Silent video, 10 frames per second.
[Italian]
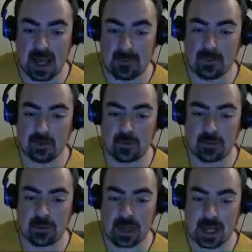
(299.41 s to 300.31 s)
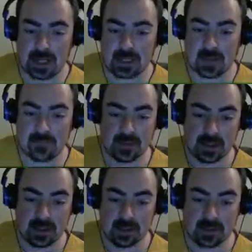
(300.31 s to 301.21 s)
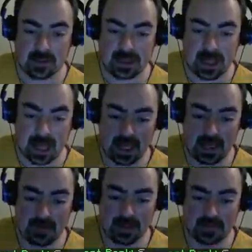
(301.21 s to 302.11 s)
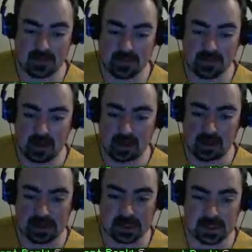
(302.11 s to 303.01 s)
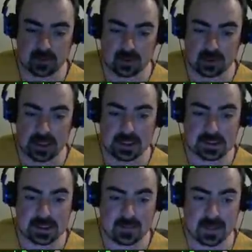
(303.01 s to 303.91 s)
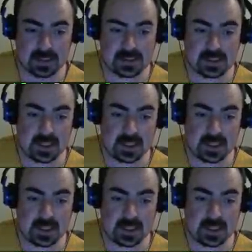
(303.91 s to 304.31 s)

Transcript: È molto più larga. Ok, vediamo un po' cosa si può trovare da sti pizzi.